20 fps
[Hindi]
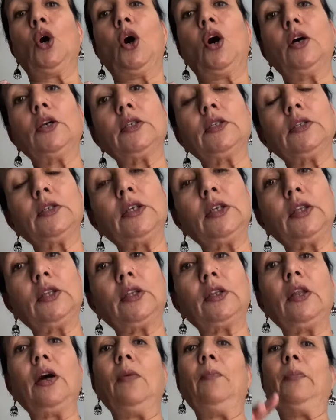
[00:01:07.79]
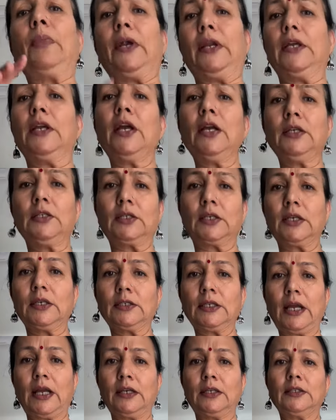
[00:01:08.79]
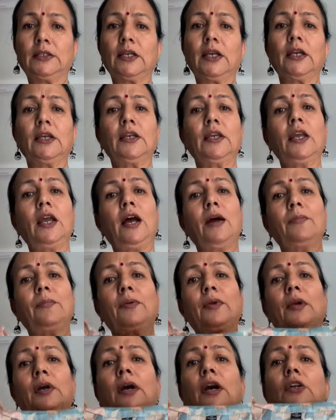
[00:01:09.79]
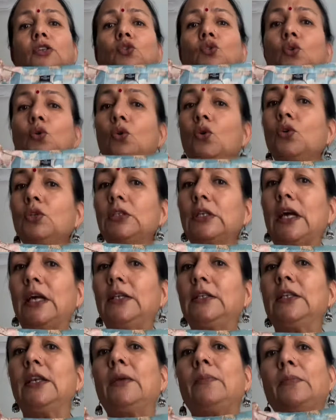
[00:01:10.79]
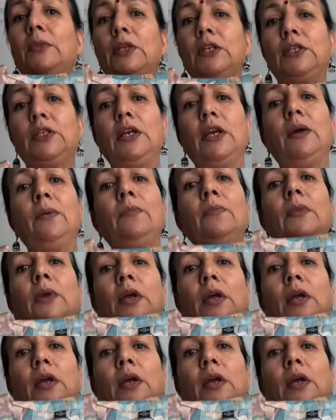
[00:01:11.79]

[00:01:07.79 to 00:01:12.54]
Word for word: और इतना बढ़िया इसका साइज़ है कि आपका जो साइज़ है मीडियम